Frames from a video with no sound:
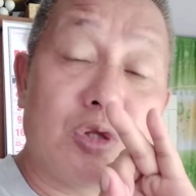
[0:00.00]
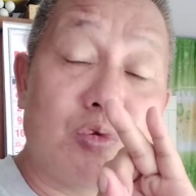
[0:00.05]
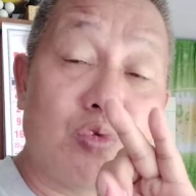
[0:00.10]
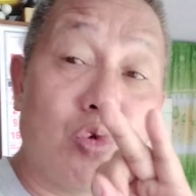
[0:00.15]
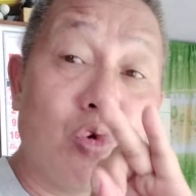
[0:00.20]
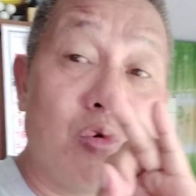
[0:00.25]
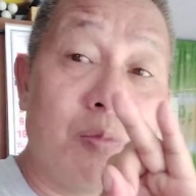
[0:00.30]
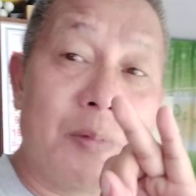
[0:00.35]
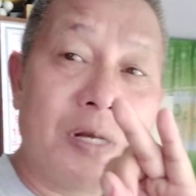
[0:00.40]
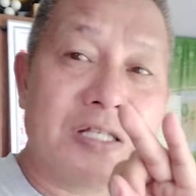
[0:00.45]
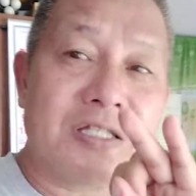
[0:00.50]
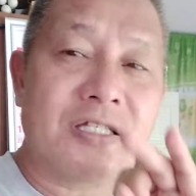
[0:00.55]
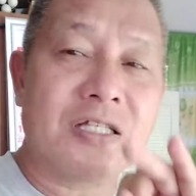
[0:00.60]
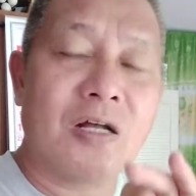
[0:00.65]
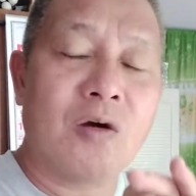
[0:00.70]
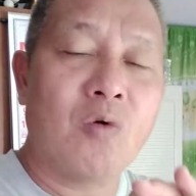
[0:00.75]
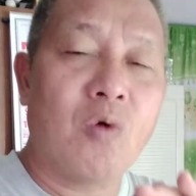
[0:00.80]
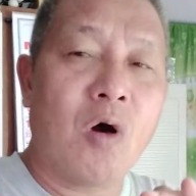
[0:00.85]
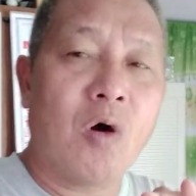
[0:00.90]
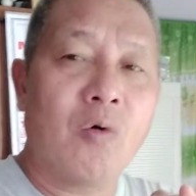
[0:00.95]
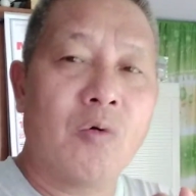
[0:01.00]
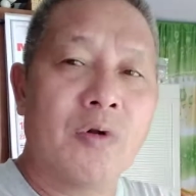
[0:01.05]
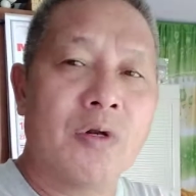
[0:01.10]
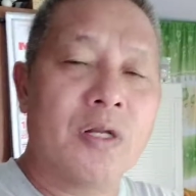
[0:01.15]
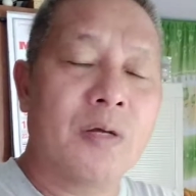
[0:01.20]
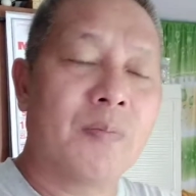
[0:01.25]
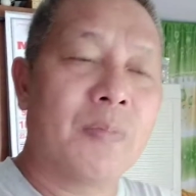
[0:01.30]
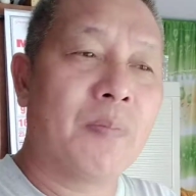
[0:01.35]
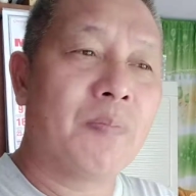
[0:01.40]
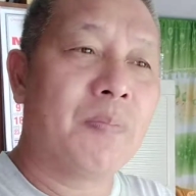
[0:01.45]
2 months na ho akong
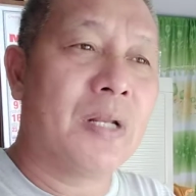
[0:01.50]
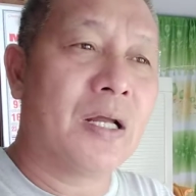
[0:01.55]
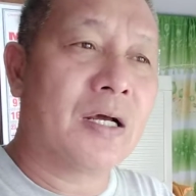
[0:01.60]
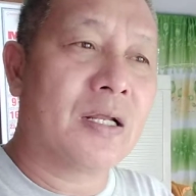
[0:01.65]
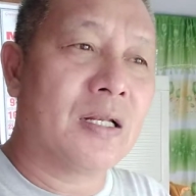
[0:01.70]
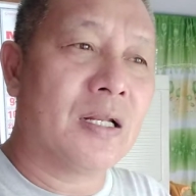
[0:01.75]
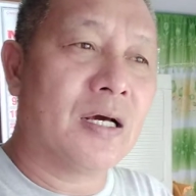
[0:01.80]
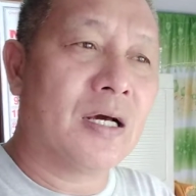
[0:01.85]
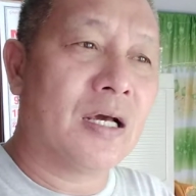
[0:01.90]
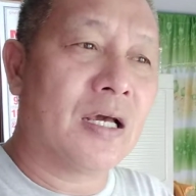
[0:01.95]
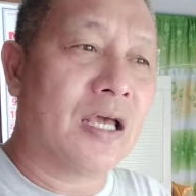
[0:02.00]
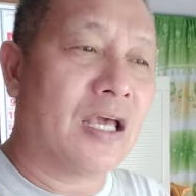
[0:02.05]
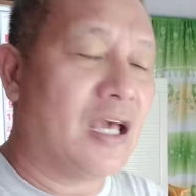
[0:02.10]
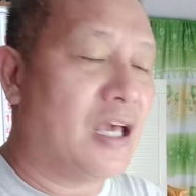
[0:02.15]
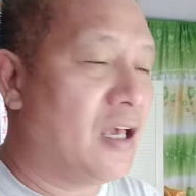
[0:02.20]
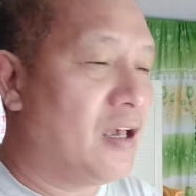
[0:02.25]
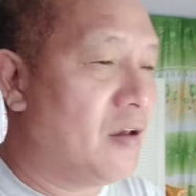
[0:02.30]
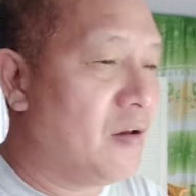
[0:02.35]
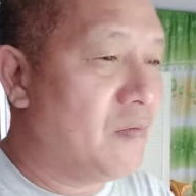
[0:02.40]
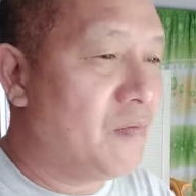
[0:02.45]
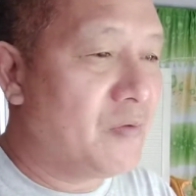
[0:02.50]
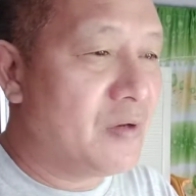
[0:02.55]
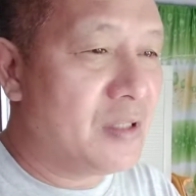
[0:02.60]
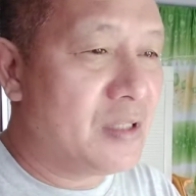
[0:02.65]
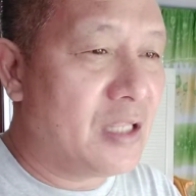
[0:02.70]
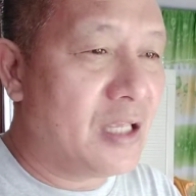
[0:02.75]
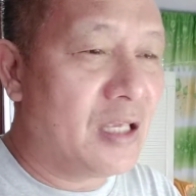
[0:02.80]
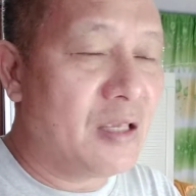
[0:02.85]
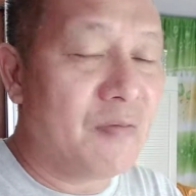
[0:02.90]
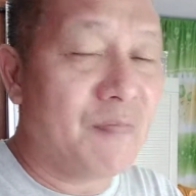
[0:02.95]
nagbablog ng
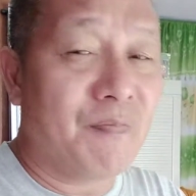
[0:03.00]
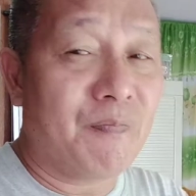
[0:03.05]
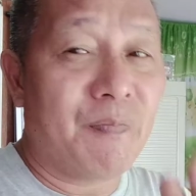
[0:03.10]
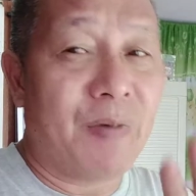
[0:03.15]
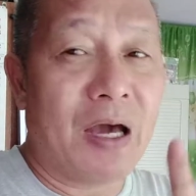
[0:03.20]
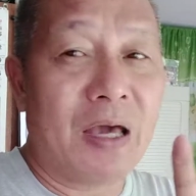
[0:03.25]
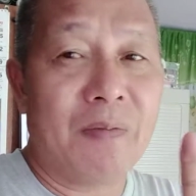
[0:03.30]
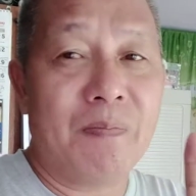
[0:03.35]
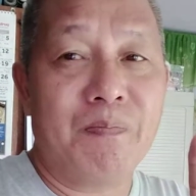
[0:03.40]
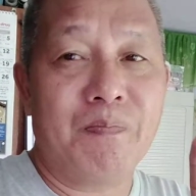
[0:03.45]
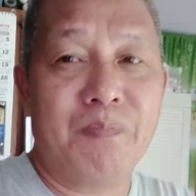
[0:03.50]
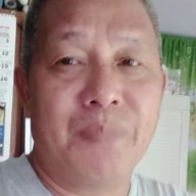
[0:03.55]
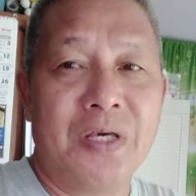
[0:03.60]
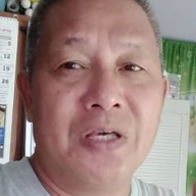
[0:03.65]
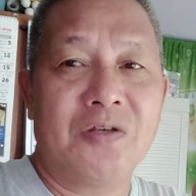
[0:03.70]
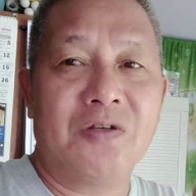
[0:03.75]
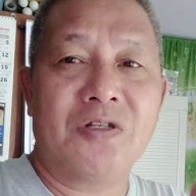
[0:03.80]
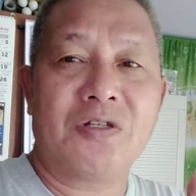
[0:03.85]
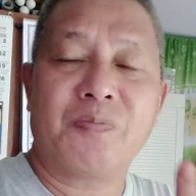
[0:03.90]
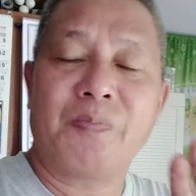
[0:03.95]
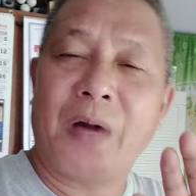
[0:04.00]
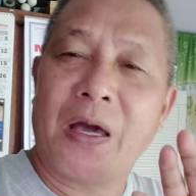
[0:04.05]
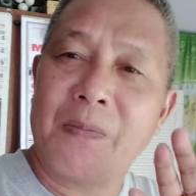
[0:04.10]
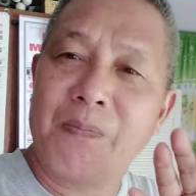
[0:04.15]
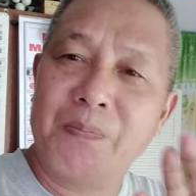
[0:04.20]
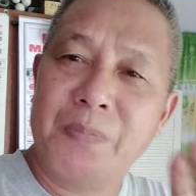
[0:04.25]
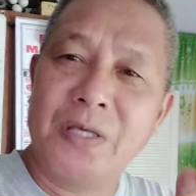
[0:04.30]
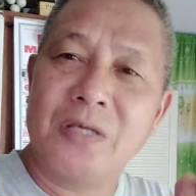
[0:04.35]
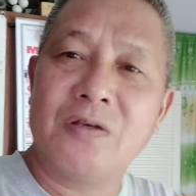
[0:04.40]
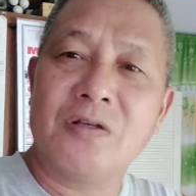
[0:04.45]
everyday 5 videos,
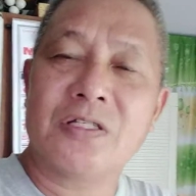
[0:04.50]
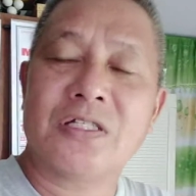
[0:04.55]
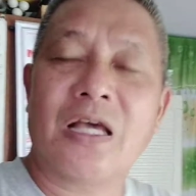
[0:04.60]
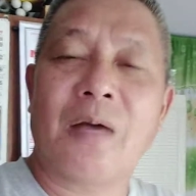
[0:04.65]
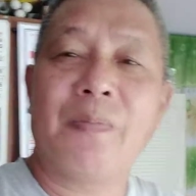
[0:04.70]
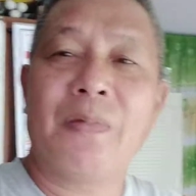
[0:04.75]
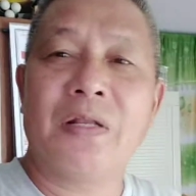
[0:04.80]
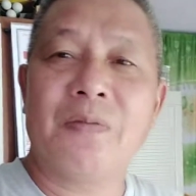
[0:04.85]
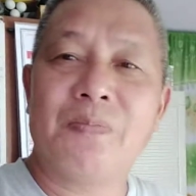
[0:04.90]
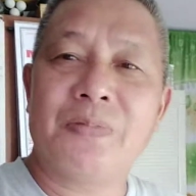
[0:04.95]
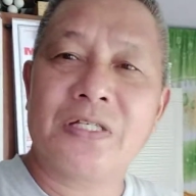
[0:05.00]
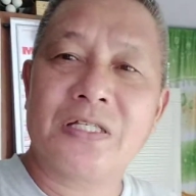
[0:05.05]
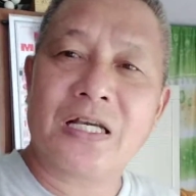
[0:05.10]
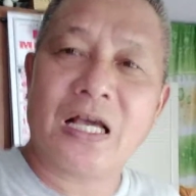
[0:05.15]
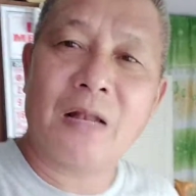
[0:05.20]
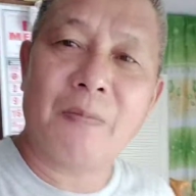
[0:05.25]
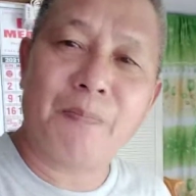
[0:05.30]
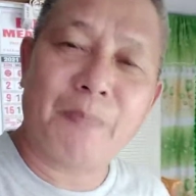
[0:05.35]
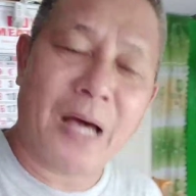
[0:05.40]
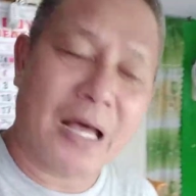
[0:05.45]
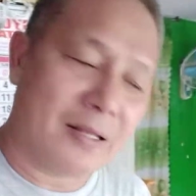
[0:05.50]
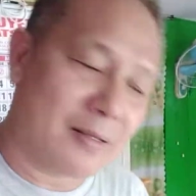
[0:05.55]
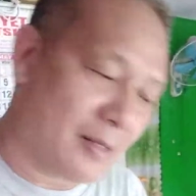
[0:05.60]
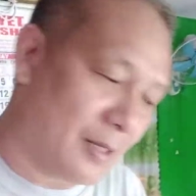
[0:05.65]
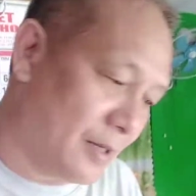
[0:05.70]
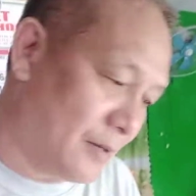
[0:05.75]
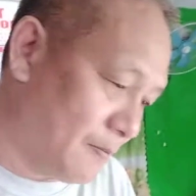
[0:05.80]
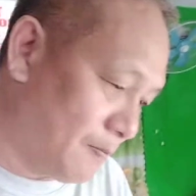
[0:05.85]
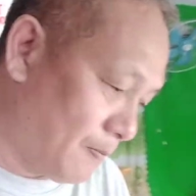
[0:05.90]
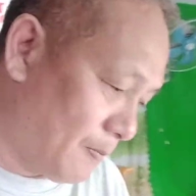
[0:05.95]
5 videos, sabi ni Fiscal Patrick.